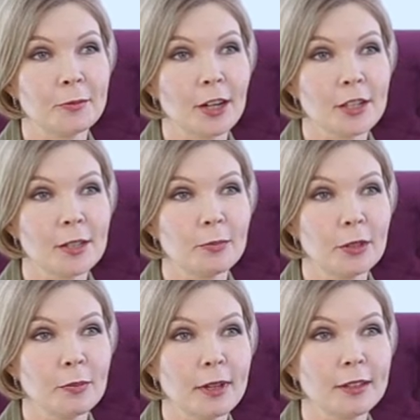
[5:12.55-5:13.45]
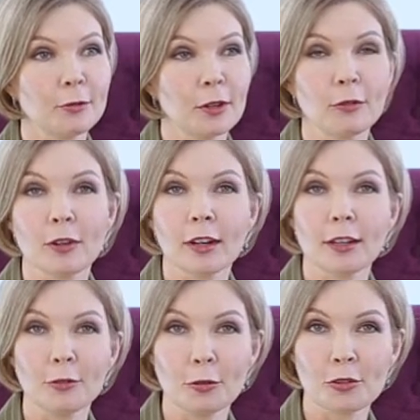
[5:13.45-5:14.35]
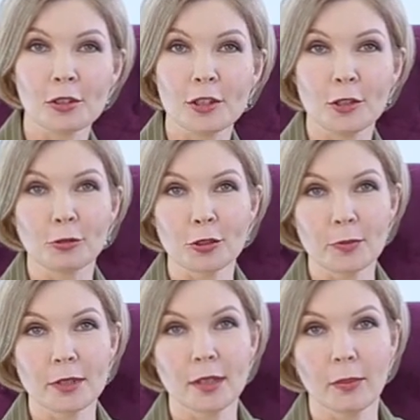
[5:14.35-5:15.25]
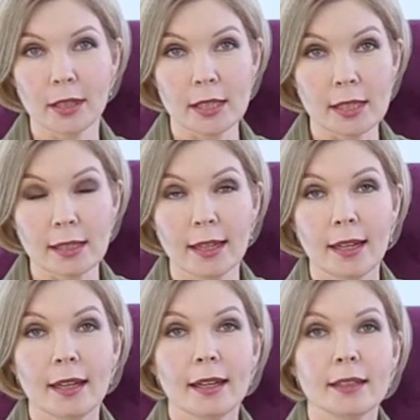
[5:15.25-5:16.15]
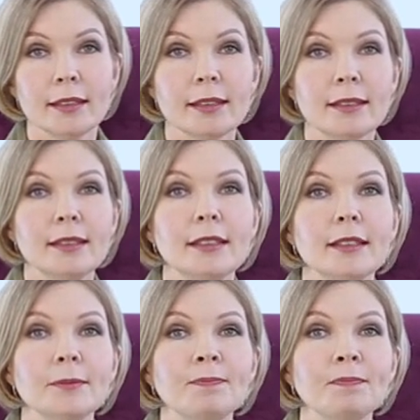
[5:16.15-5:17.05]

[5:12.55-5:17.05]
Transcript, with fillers: каждый понимает, у кого какая должность и кто чем занимается. И